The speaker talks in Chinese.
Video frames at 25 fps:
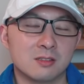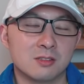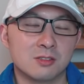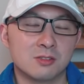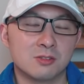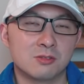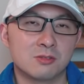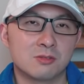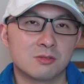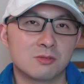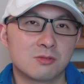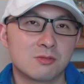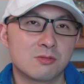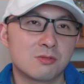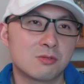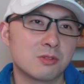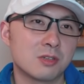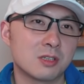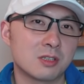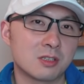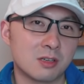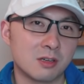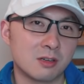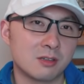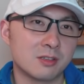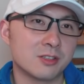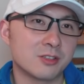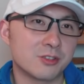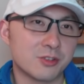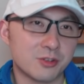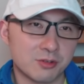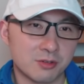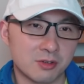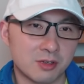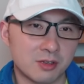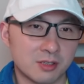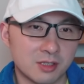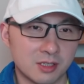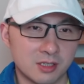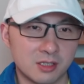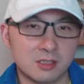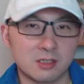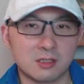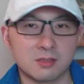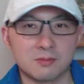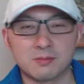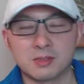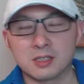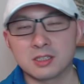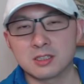你最少也是需要一个
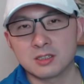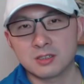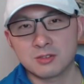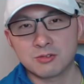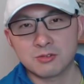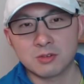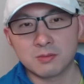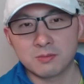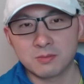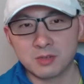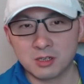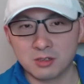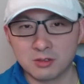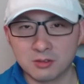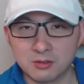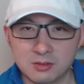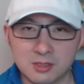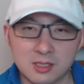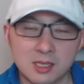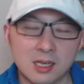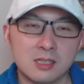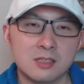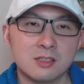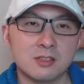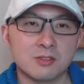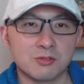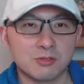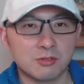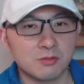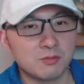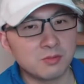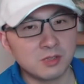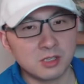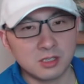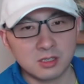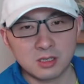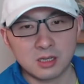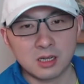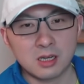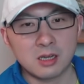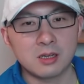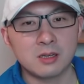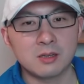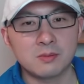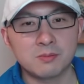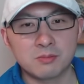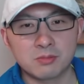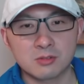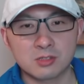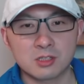人把这个选票都参进去，别人
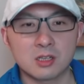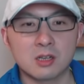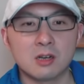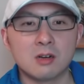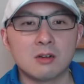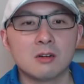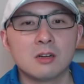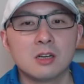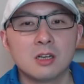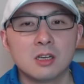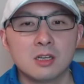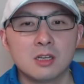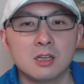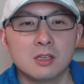还不知道。